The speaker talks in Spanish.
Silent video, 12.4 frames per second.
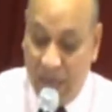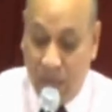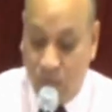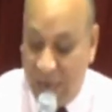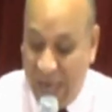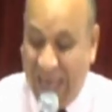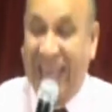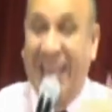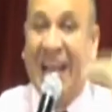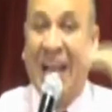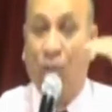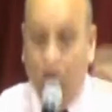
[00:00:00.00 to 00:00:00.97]
de una
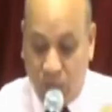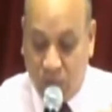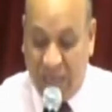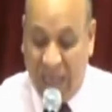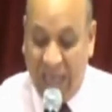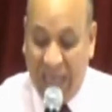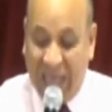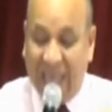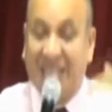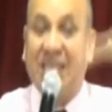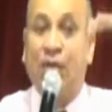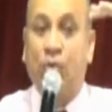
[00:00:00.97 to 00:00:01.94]
engañosa
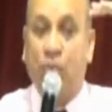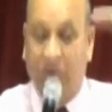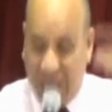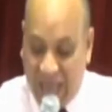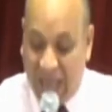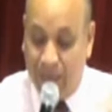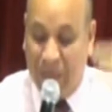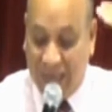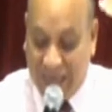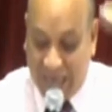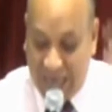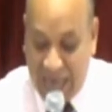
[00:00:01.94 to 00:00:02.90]
seguridad
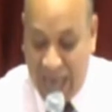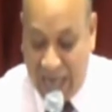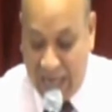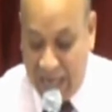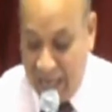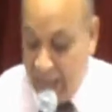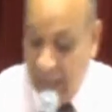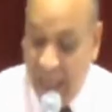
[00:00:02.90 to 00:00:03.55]
material